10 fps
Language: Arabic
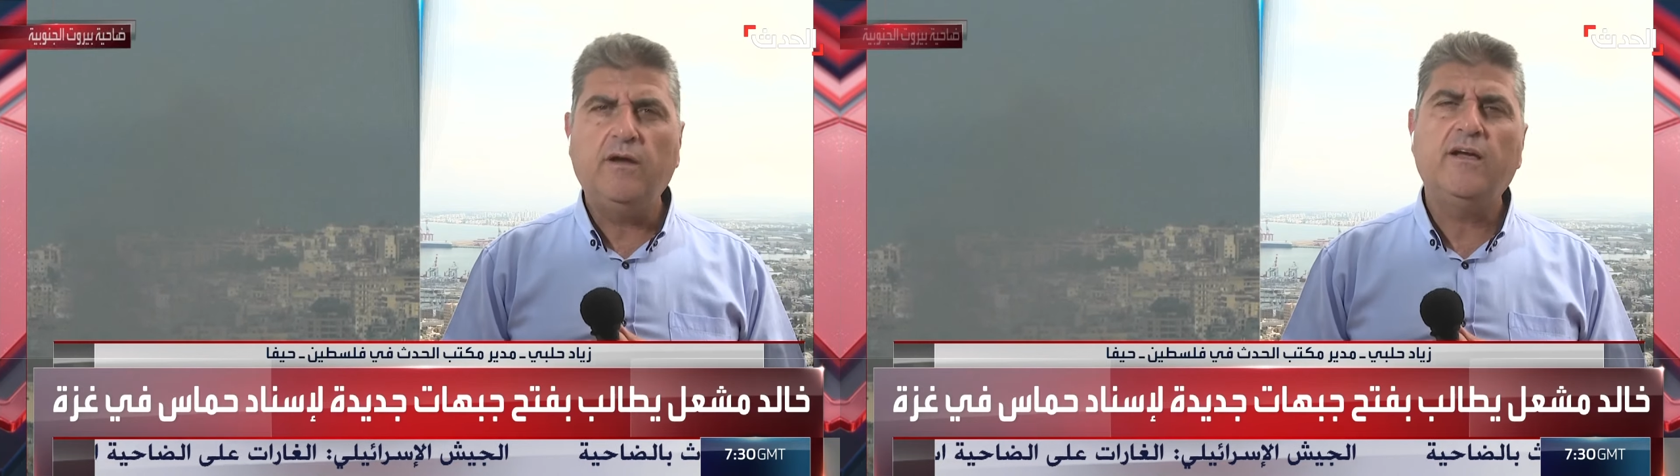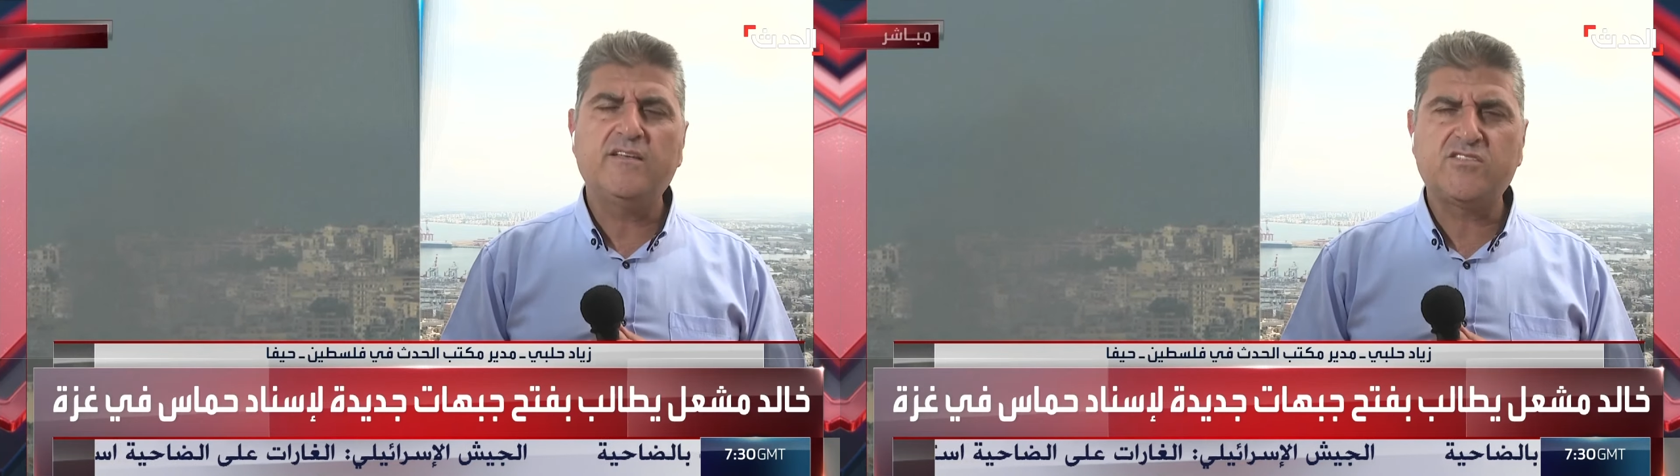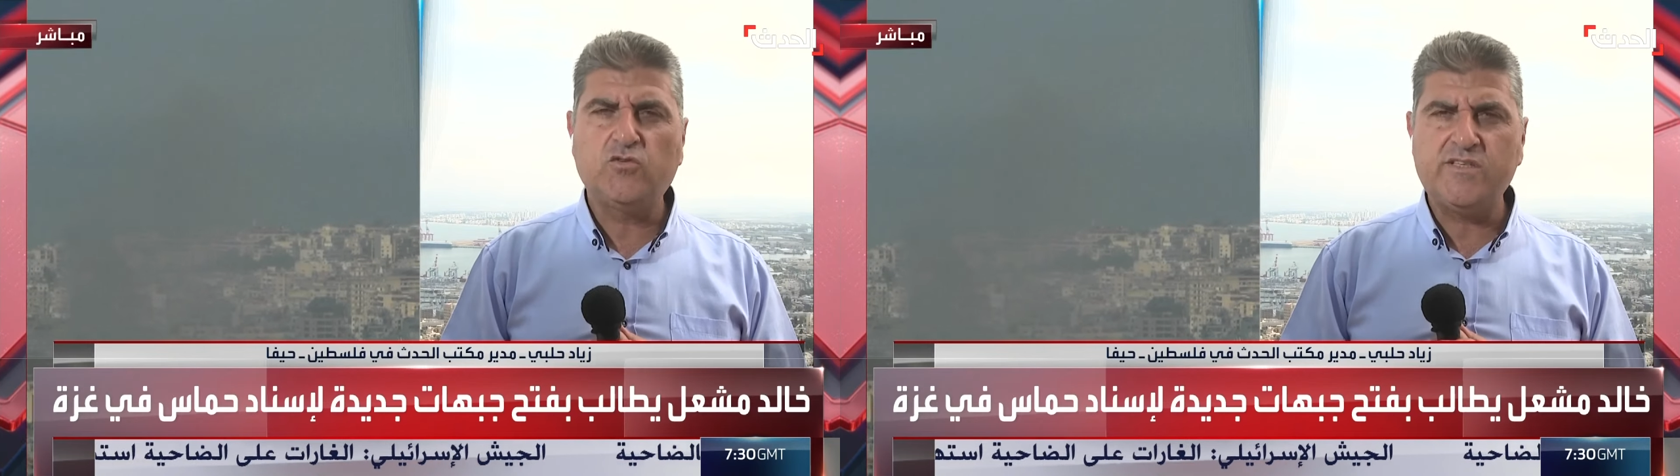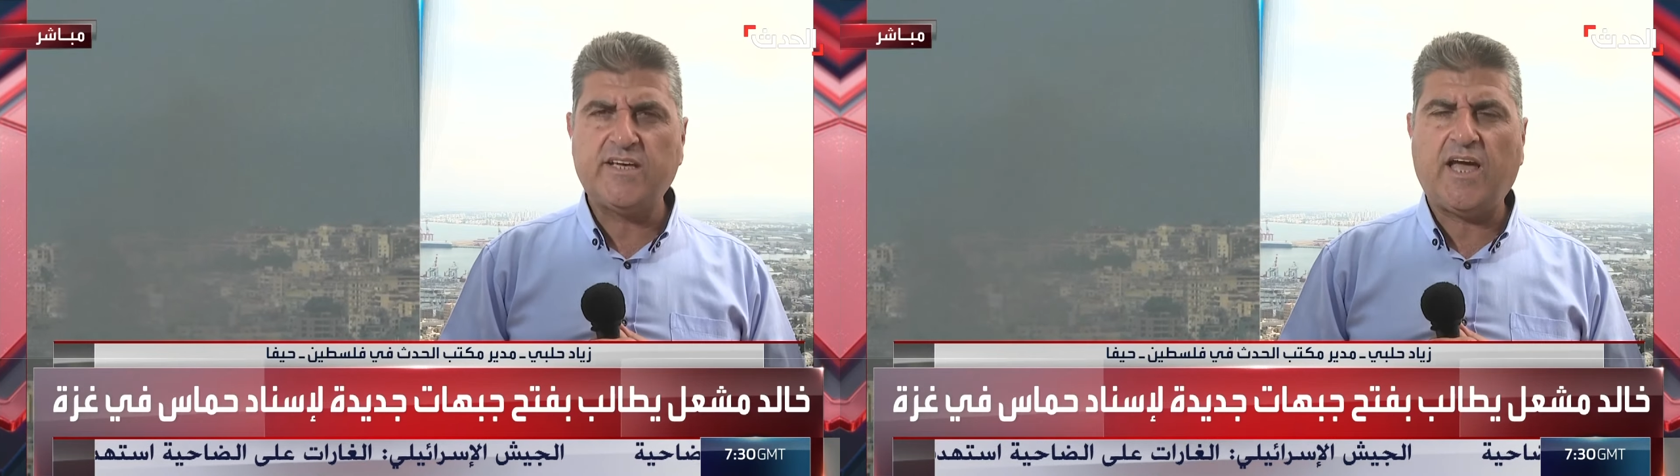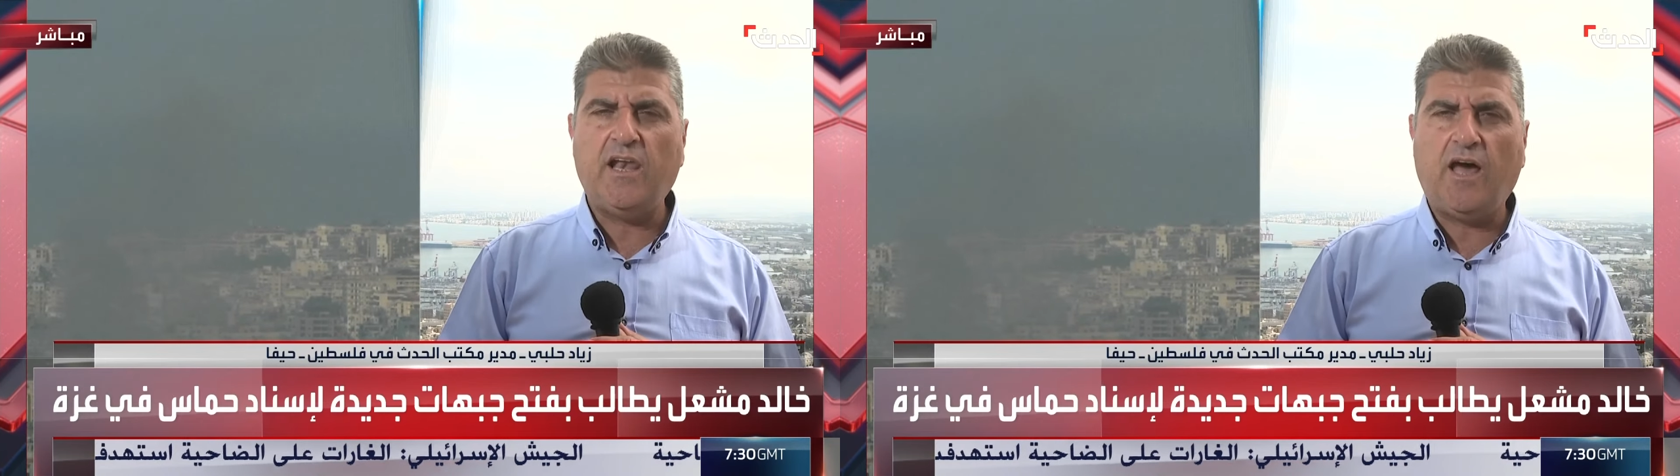
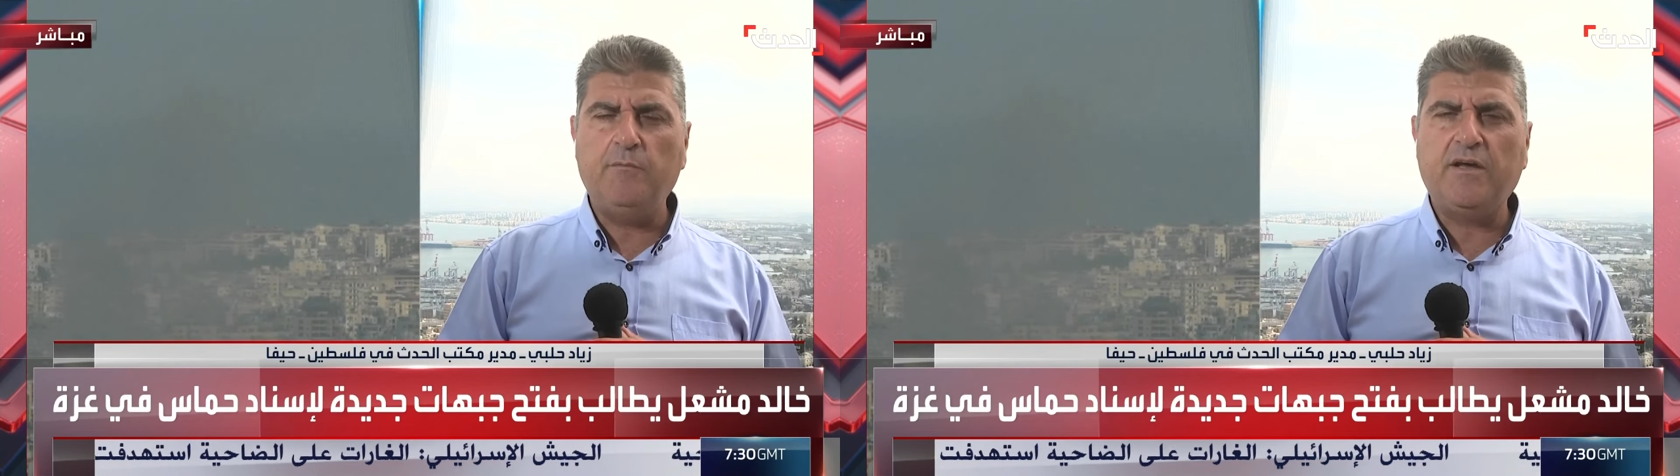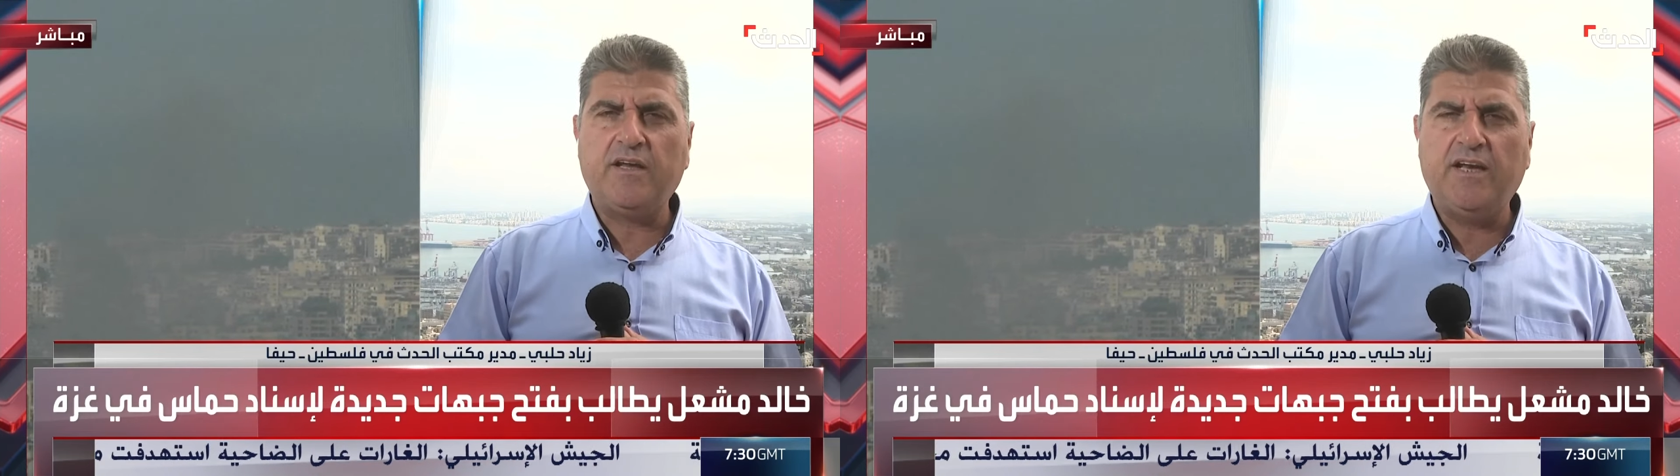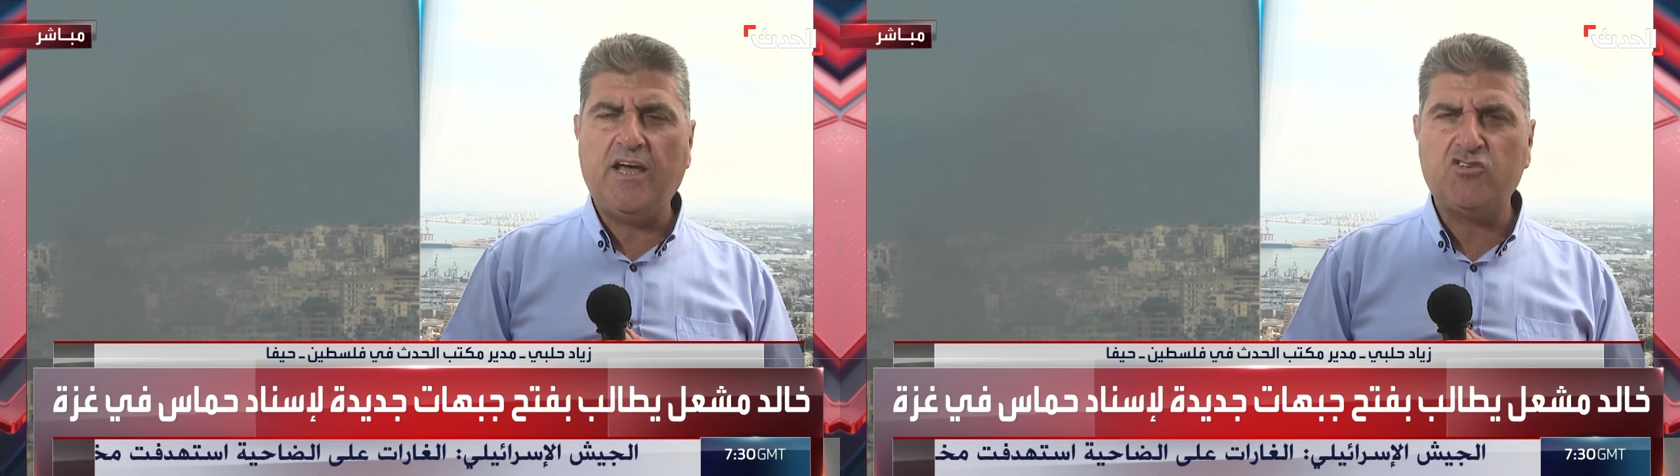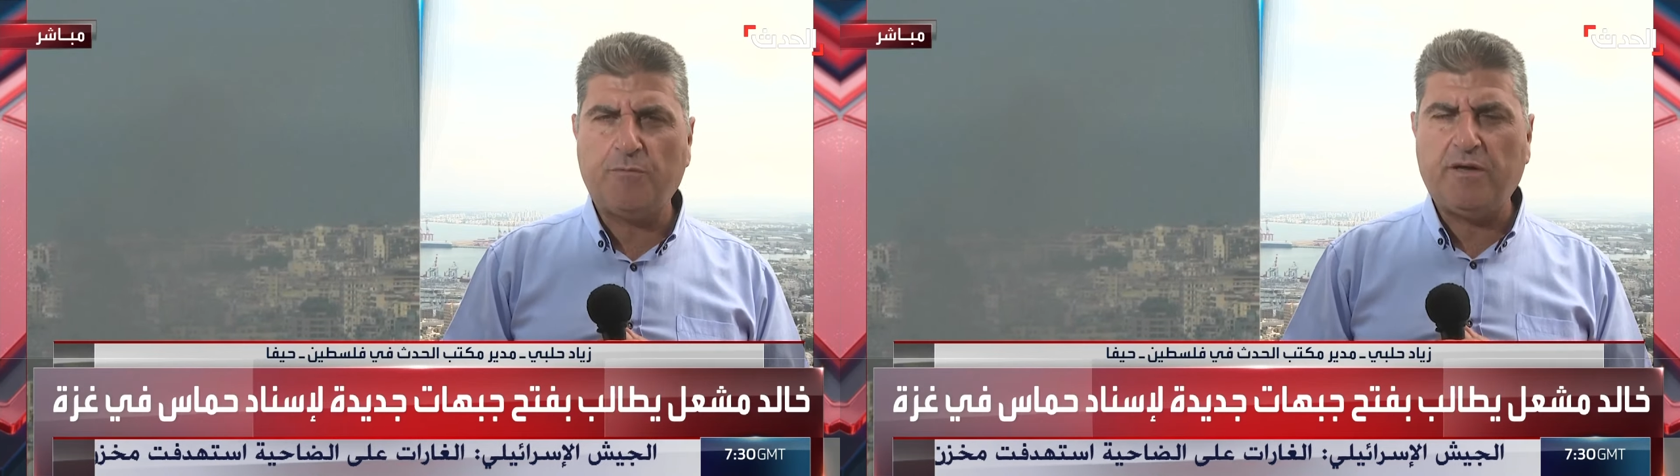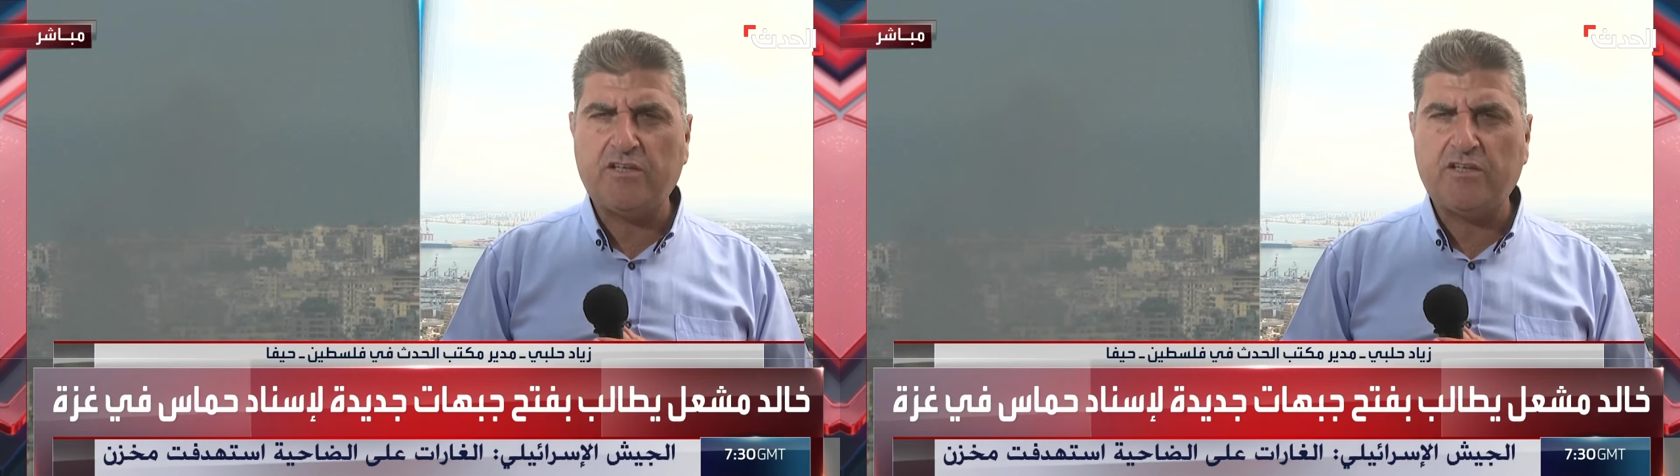استنسخ الأمر إلى جبهة